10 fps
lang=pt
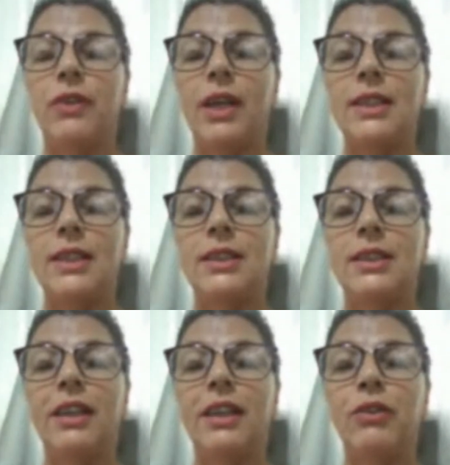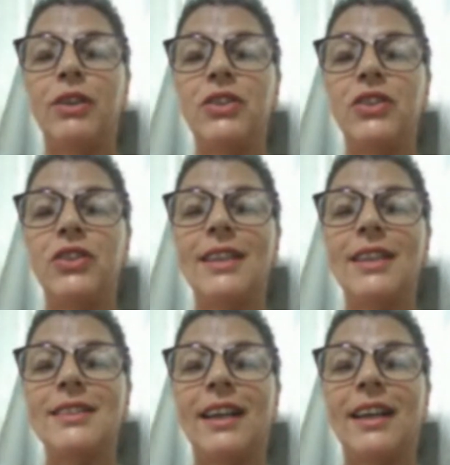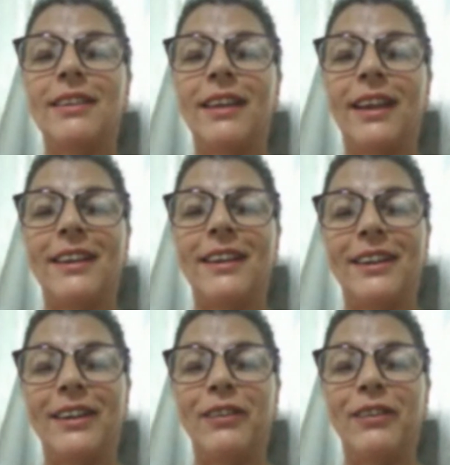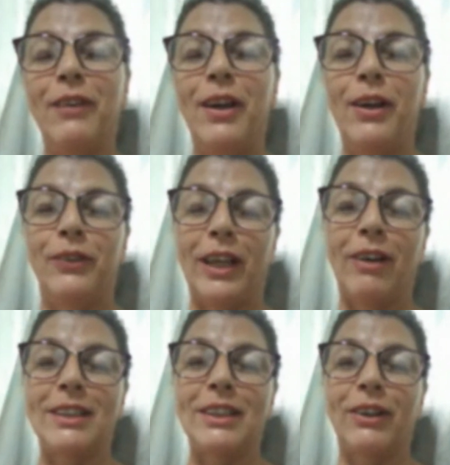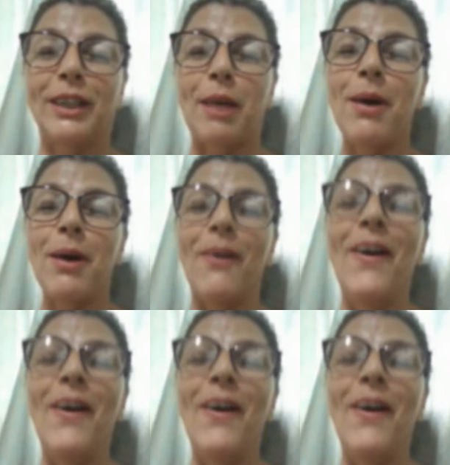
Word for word: fez 31 anos de casado, né? Então, o negócio agora tá bom.